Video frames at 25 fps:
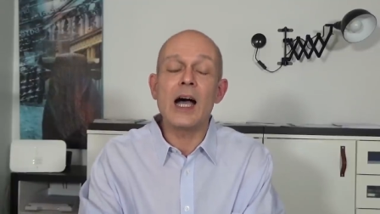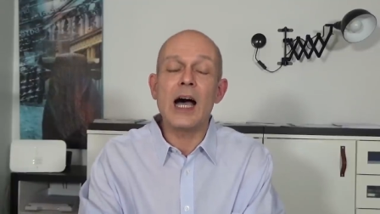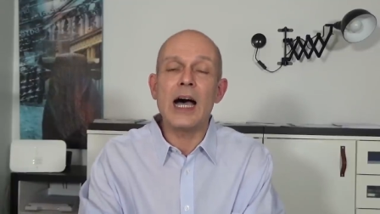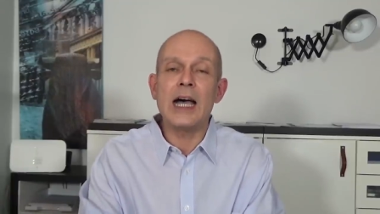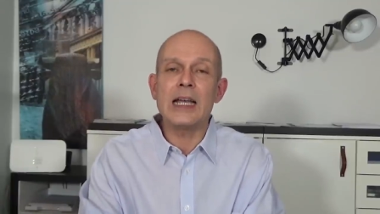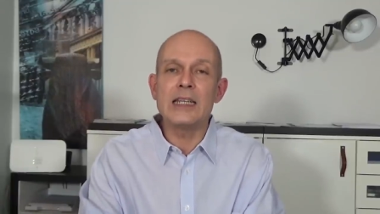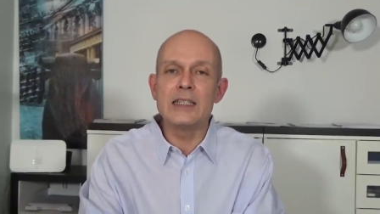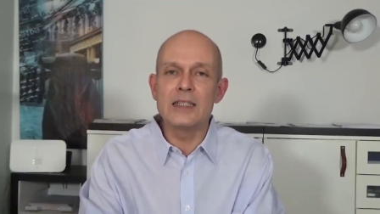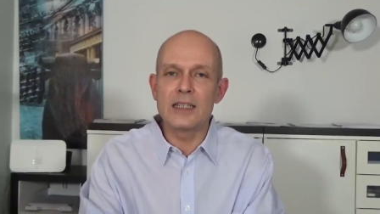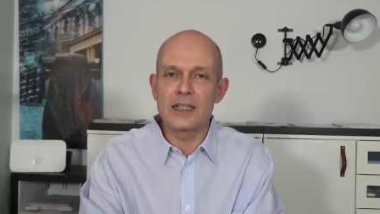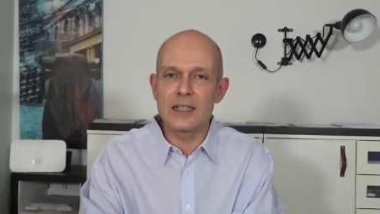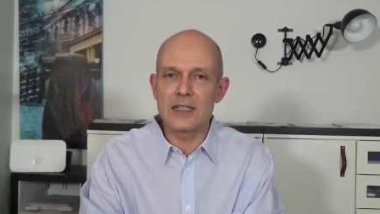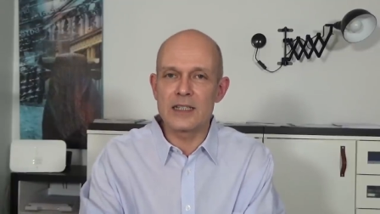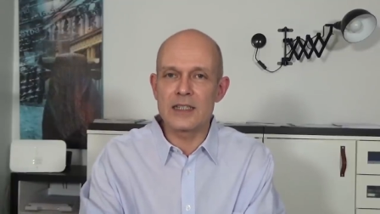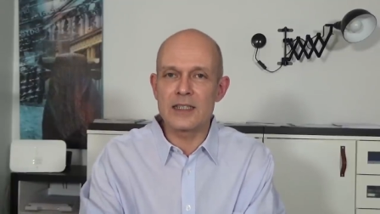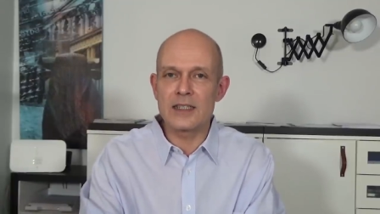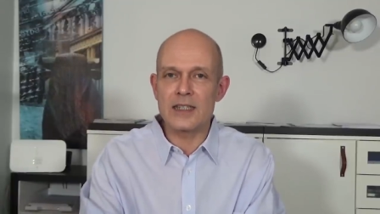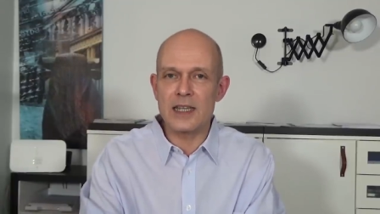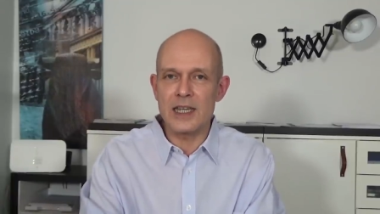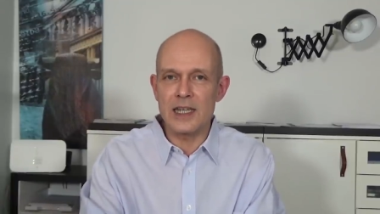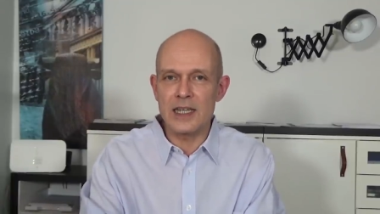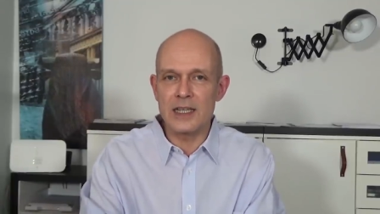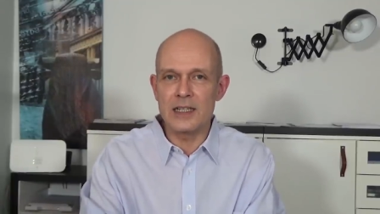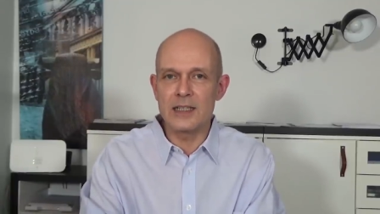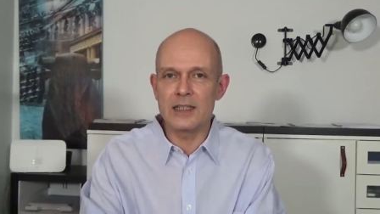andere
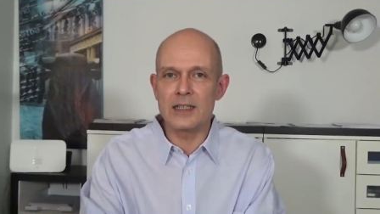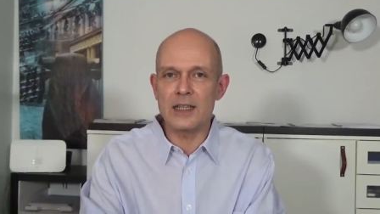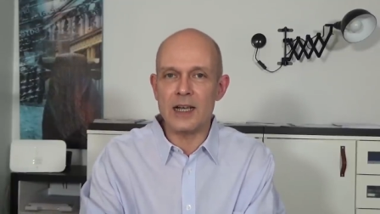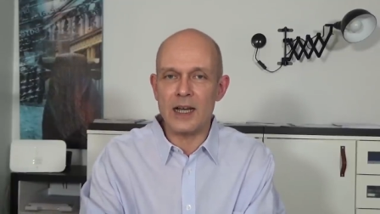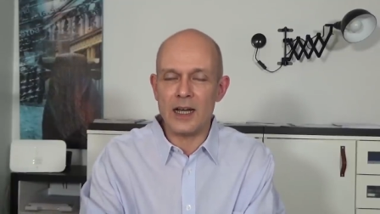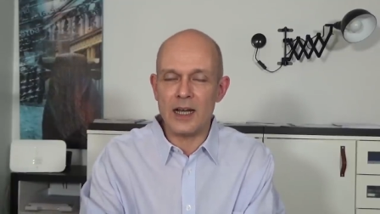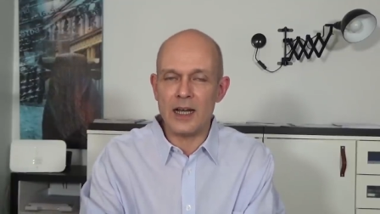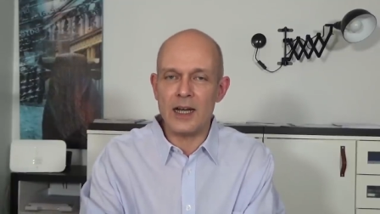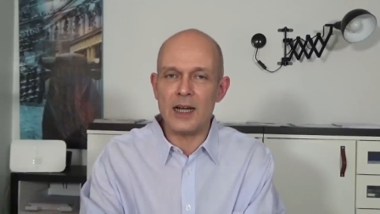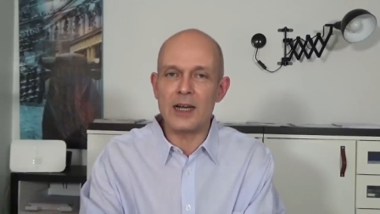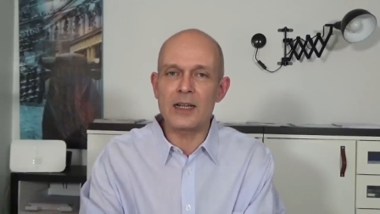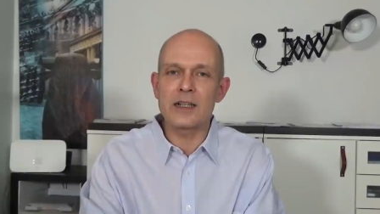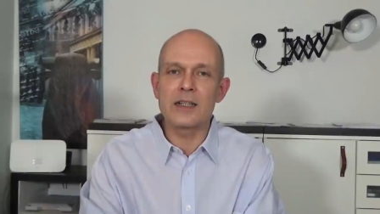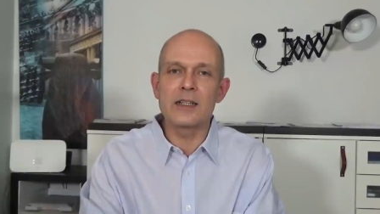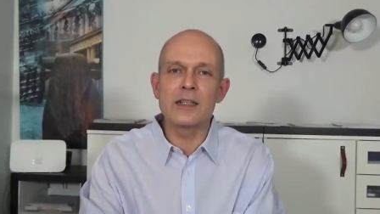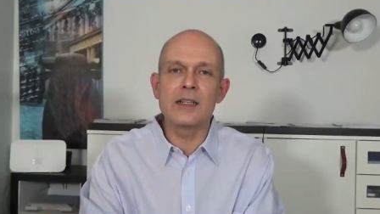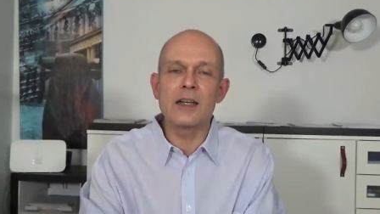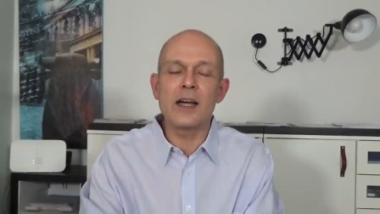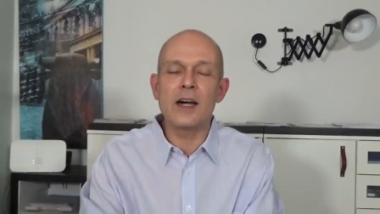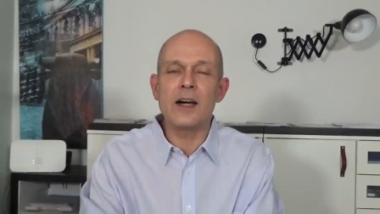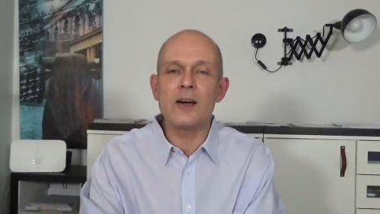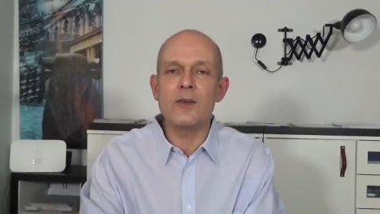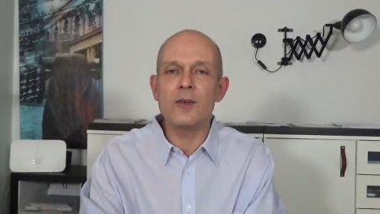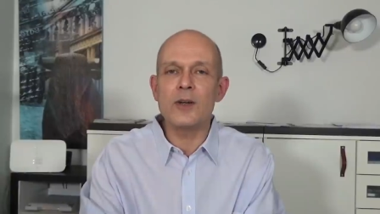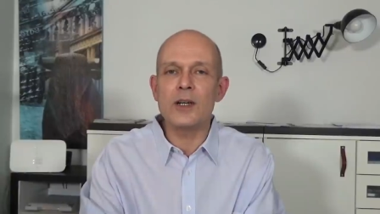sehen darin
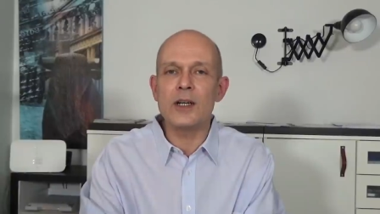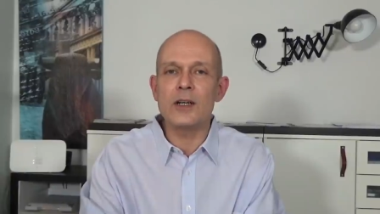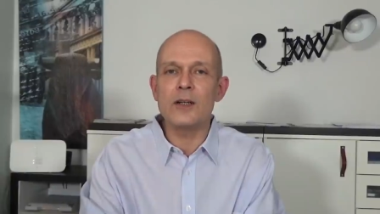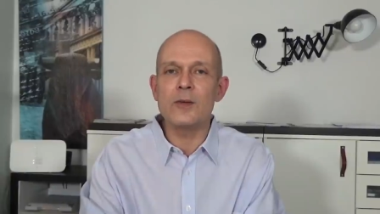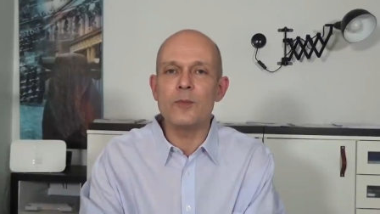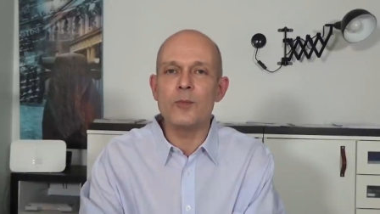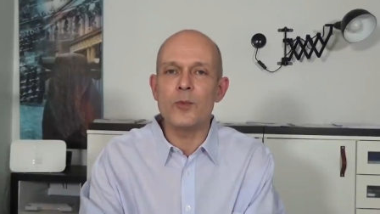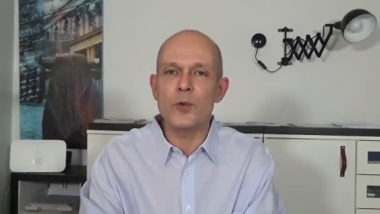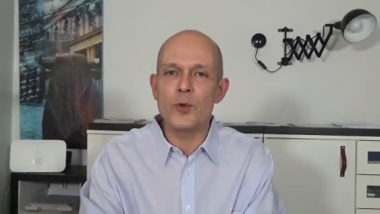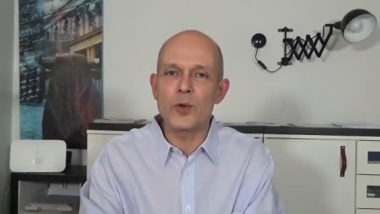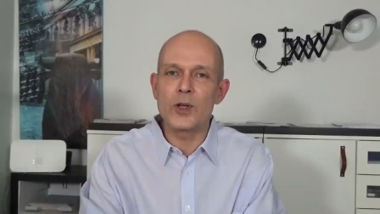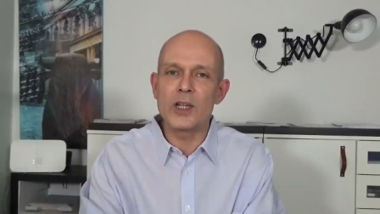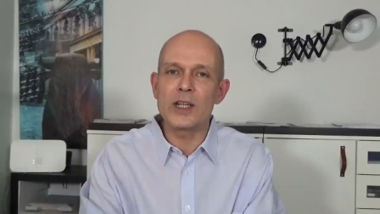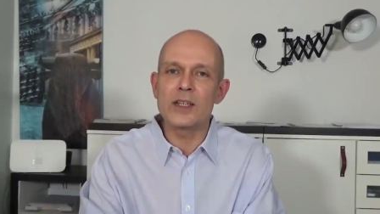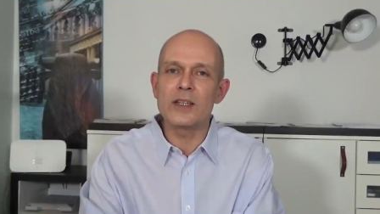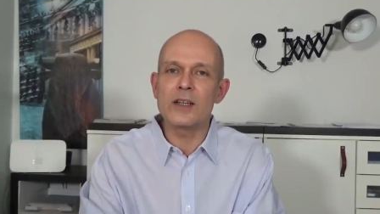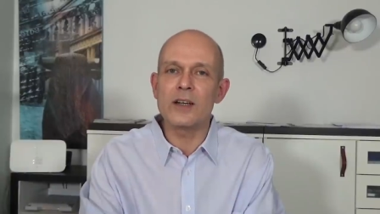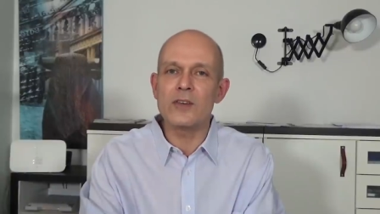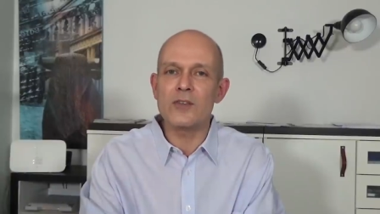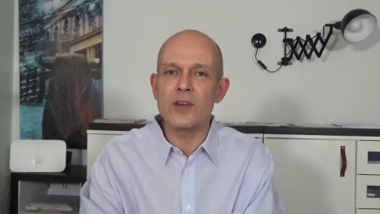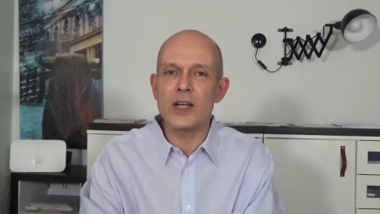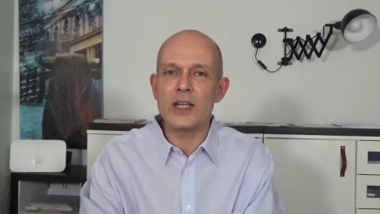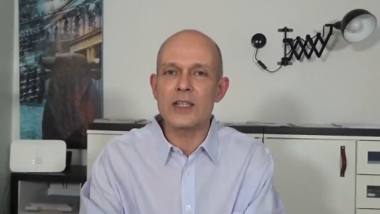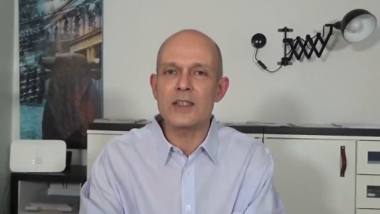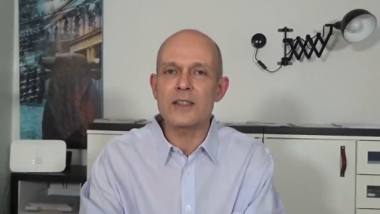aber
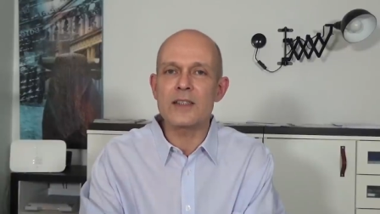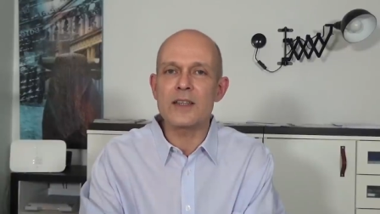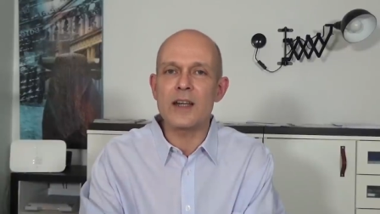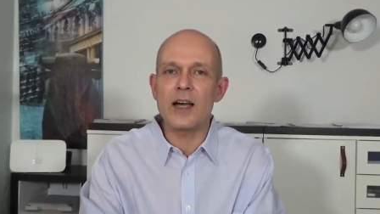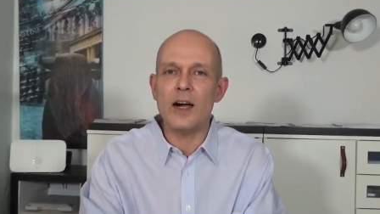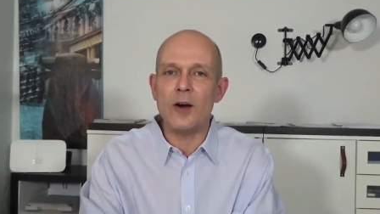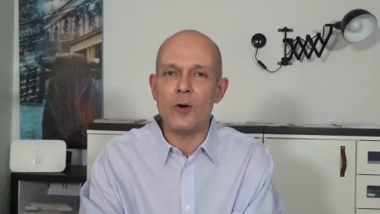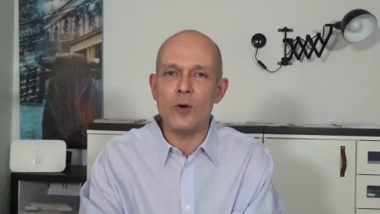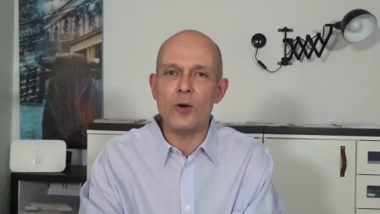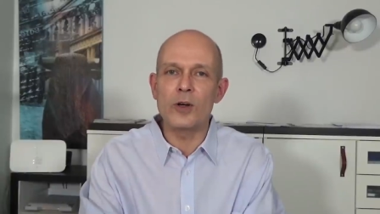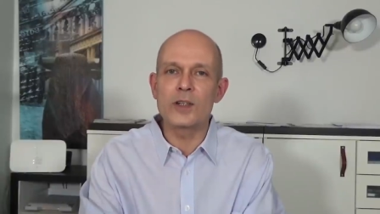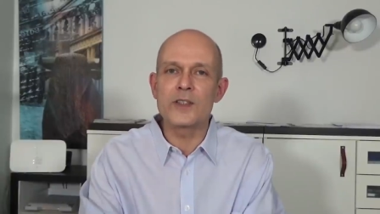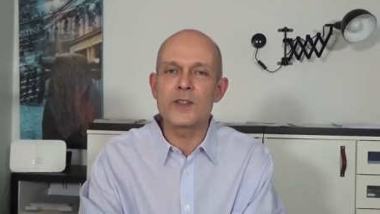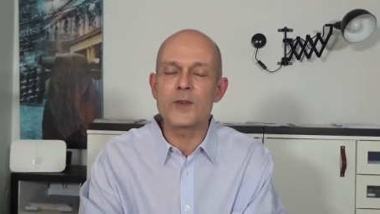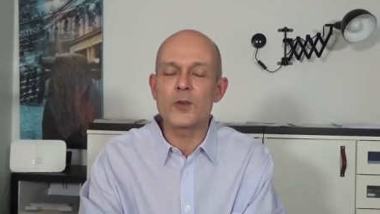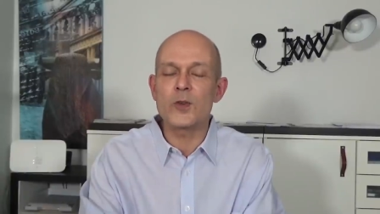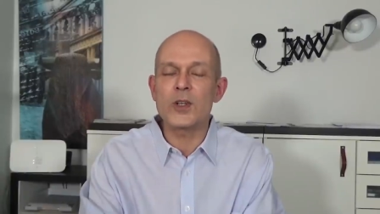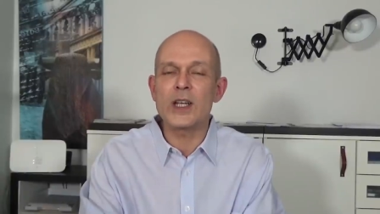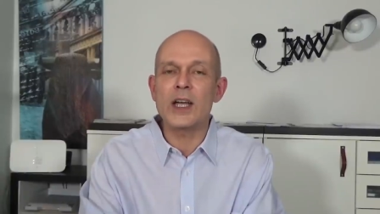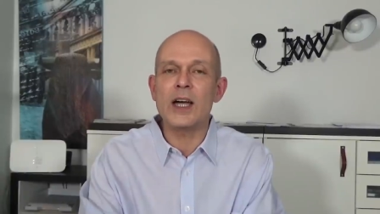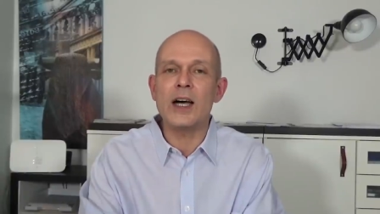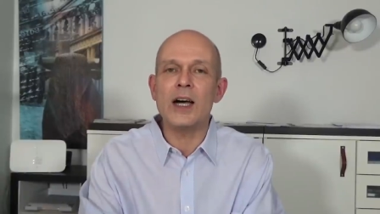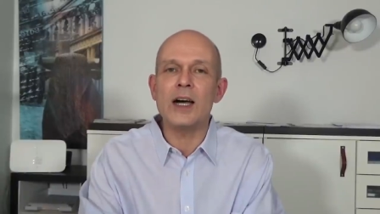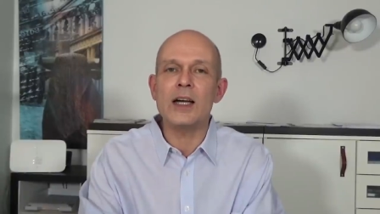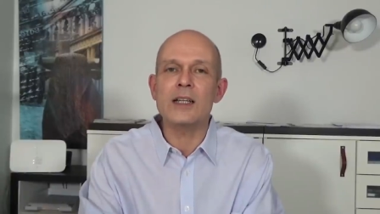möglicherweise auch so
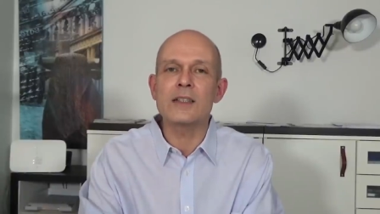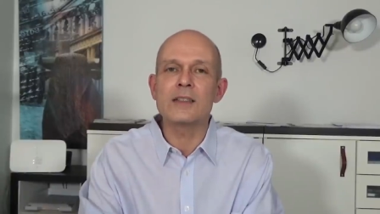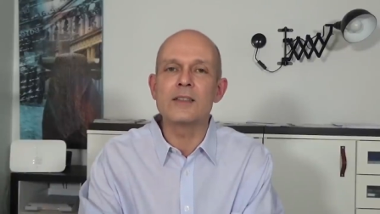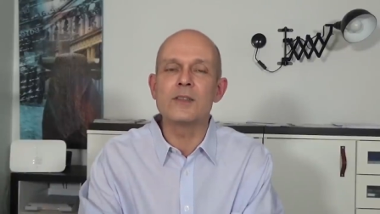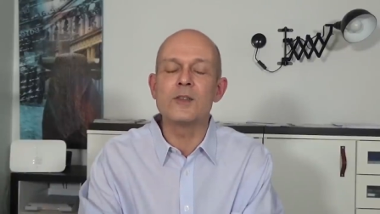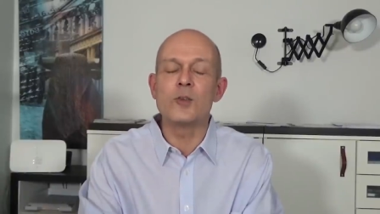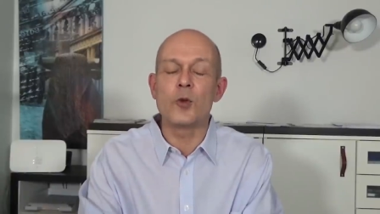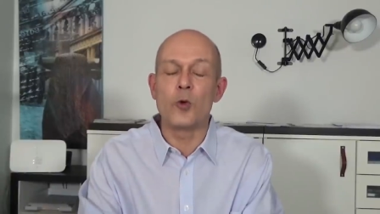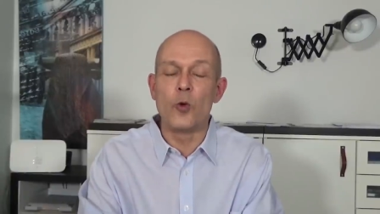eine Art